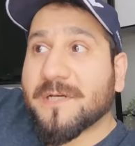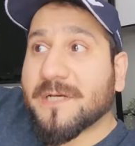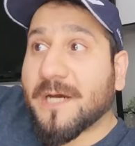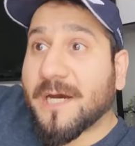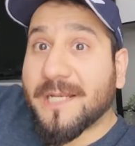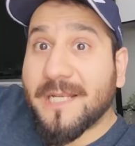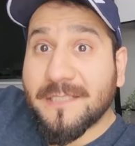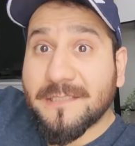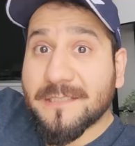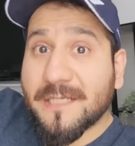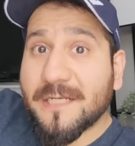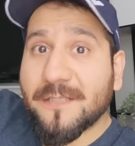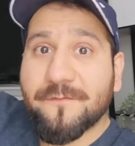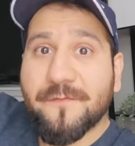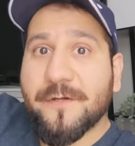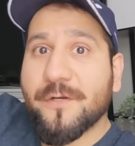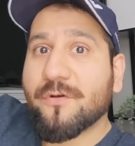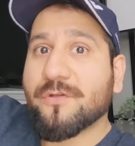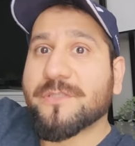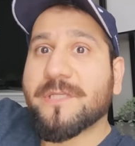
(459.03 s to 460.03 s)
गलत सलत
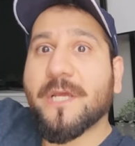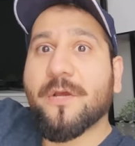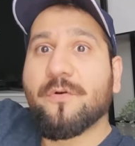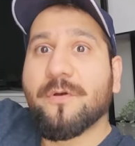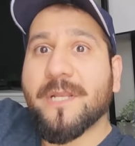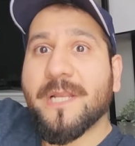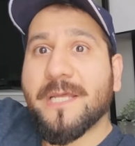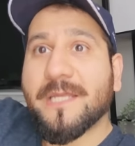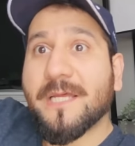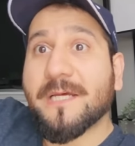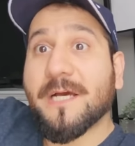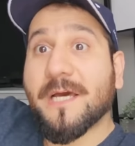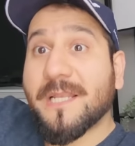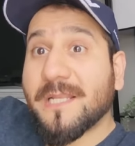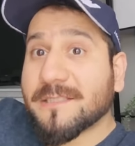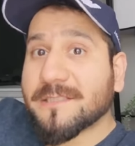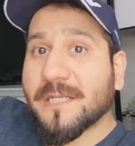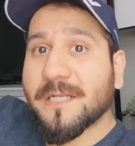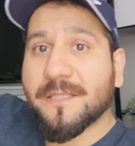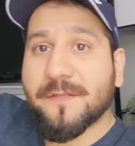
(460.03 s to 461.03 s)
वीडियोस देखोगे ना या
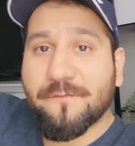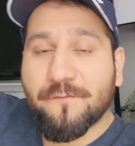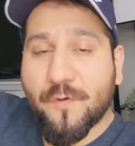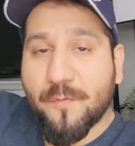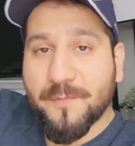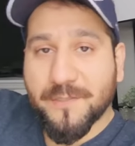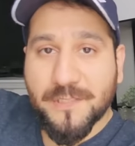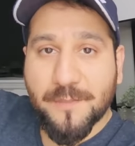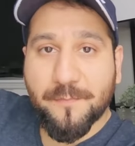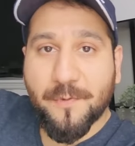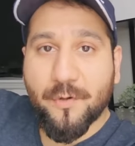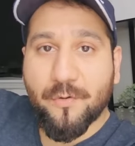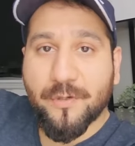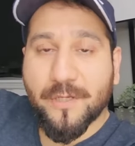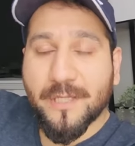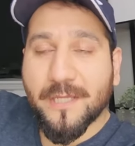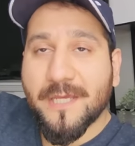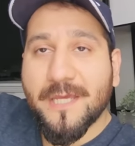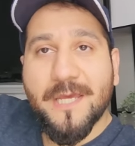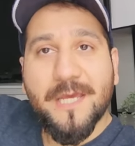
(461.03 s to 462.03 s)
गलत सलत इन्फॉर्मेशन
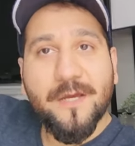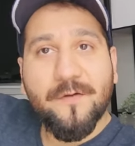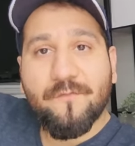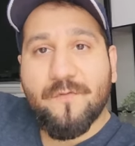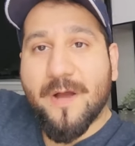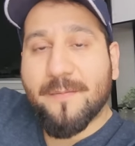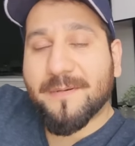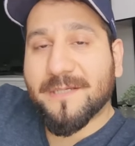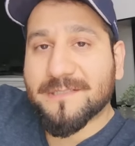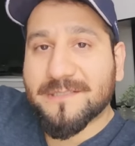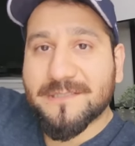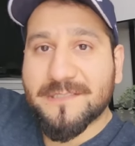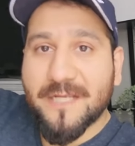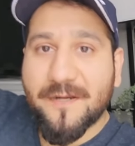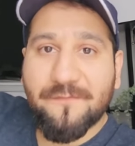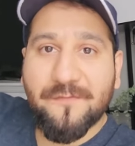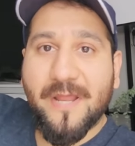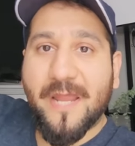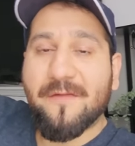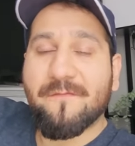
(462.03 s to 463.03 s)
पढ़ोगे वो आपका
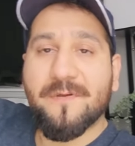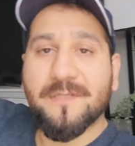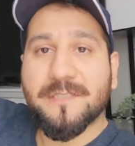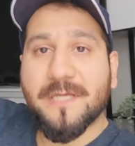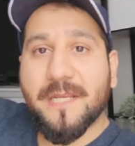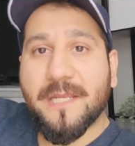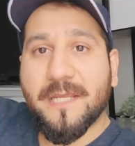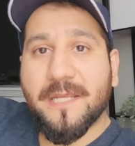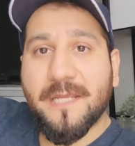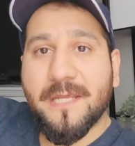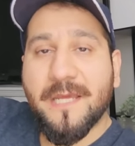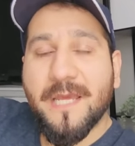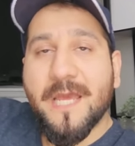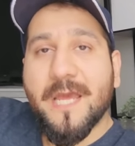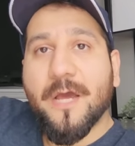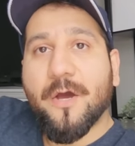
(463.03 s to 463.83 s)
सिर्फ टाइम वेस्ट करेगी